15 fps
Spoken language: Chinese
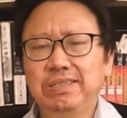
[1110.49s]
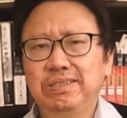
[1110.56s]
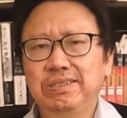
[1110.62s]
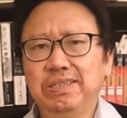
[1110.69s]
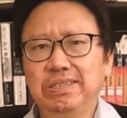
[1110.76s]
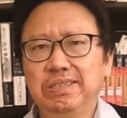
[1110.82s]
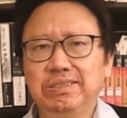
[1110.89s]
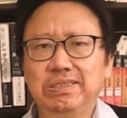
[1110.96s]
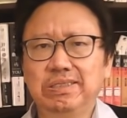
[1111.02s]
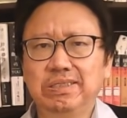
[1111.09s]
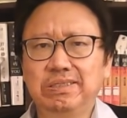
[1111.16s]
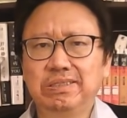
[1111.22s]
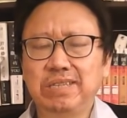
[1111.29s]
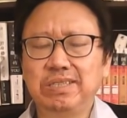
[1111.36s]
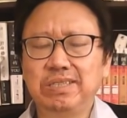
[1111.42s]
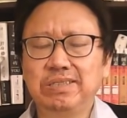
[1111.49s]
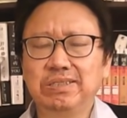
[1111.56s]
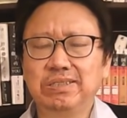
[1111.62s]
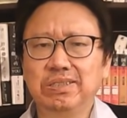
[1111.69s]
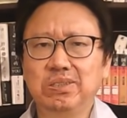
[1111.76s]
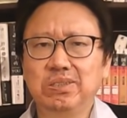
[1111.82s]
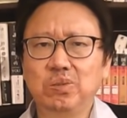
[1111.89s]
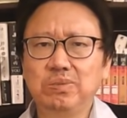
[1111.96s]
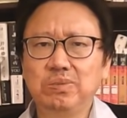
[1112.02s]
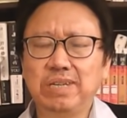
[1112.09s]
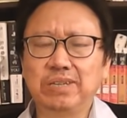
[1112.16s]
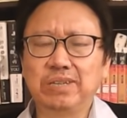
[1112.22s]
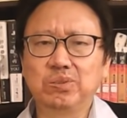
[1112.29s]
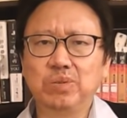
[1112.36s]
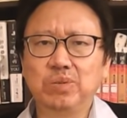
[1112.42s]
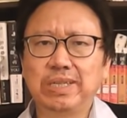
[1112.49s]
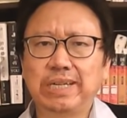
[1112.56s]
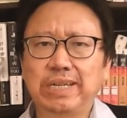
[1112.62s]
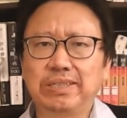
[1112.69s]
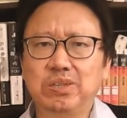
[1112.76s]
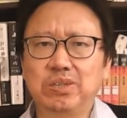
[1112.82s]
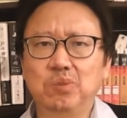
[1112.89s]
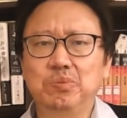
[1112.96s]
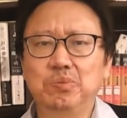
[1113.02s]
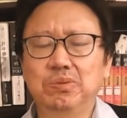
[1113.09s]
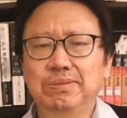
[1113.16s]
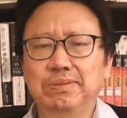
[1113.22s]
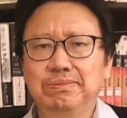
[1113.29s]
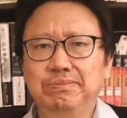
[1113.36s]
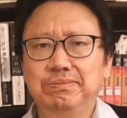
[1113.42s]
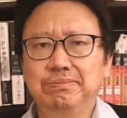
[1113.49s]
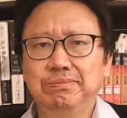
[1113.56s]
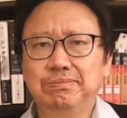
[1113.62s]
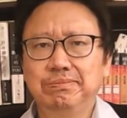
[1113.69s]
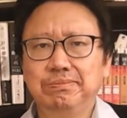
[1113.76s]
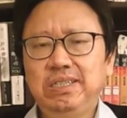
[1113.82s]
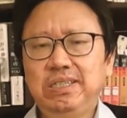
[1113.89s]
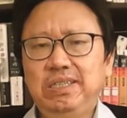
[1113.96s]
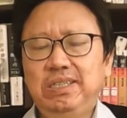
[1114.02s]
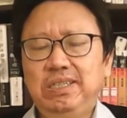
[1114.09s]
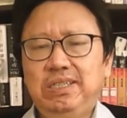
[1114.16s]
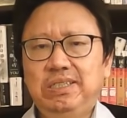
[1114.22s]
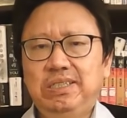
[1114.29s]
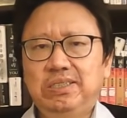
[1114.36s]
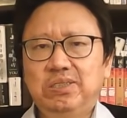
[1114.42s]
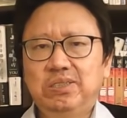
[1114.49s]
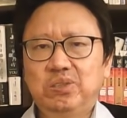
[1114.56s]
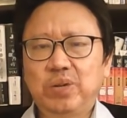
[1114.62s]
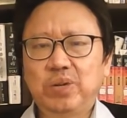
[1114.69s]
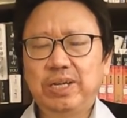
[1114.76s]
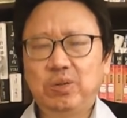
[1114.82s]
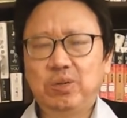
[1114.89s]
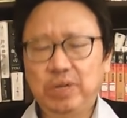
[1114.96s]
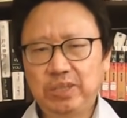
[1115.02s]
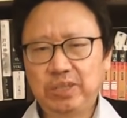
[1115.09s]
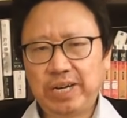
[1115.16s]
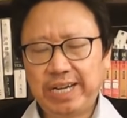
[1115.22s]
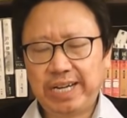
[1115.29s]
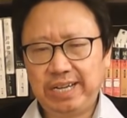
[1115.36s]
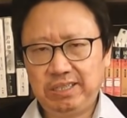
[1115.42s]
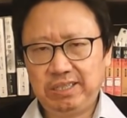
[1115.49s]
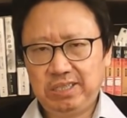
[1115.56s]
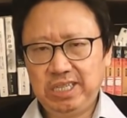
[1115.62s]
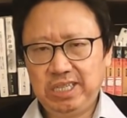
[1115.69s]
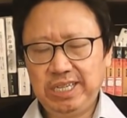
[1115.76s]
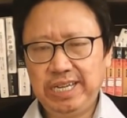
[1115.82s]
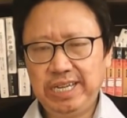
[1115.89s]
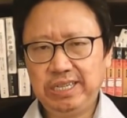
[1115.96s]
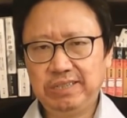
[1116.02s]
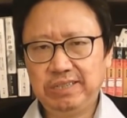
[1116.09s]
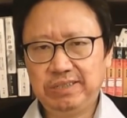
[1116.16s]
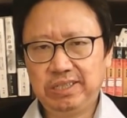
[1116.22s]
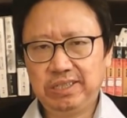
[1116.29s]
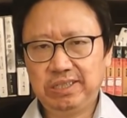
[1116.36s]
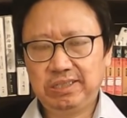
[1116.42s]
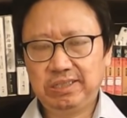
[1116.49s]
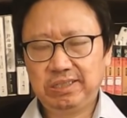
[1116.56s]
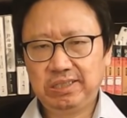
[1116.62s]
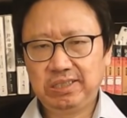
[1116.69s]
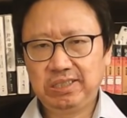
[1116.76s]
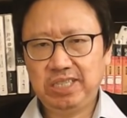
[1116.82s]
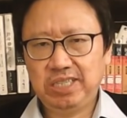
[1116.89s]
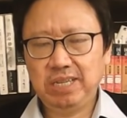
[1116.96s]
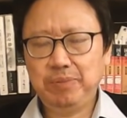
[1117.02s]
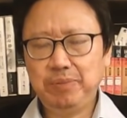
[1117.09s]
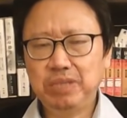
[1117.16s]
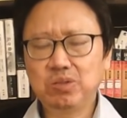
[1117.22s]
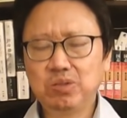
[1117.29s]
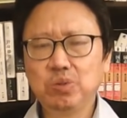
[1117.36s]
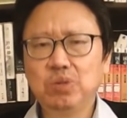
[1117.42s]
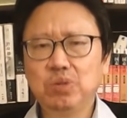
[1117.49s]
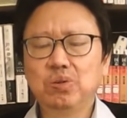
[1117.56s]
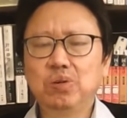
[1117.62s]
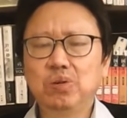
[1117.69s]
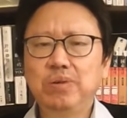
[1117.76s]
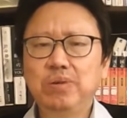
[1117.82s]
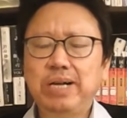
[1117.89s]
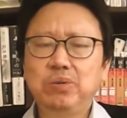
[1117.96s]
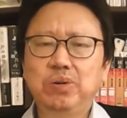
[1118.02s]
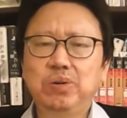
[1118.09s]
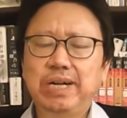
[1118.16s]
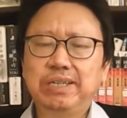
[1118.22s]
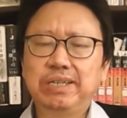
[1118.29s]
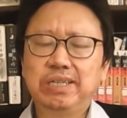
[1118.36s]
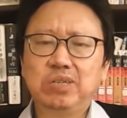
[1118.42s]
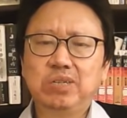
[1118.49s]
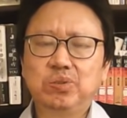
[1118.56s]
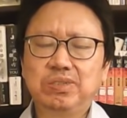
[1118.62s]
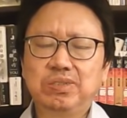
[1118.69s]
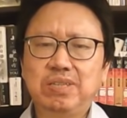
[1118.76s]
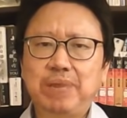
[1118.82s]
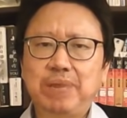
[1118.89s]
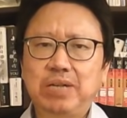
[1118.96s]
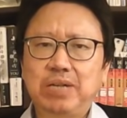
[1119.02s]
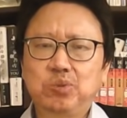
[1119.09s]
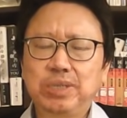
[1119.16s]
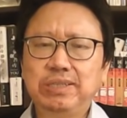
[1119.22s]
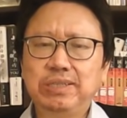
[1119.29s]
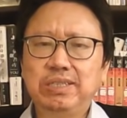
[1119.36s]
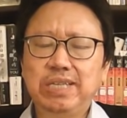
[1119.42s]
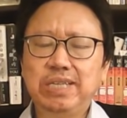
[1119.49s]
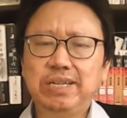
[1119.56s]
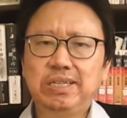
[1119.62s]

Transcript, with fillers: 这个是曾经是东厂最大的头目。所以回头来看，今天的这个习近平重用公安国安，可以说是一把双刃剑。